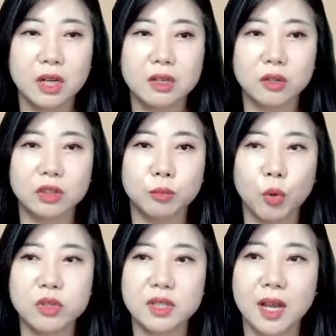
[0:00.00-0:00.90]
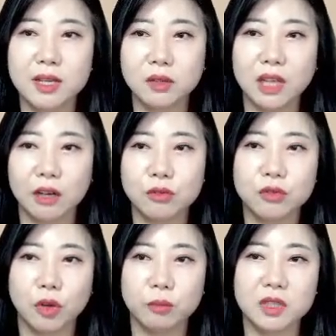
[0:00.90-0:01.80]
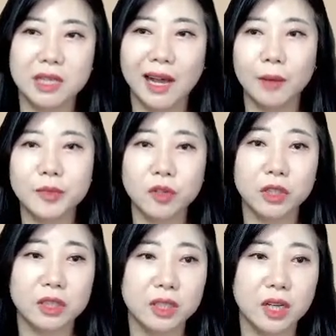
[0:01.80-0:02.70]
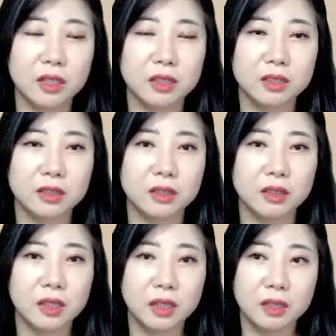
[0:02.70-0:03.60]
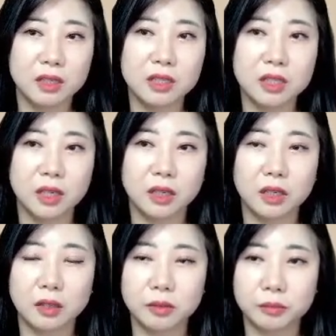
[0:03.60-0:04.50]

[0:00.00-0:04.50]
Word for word: 저는 본사에서 다룰 수 없는 사업적인 이야기들을 이제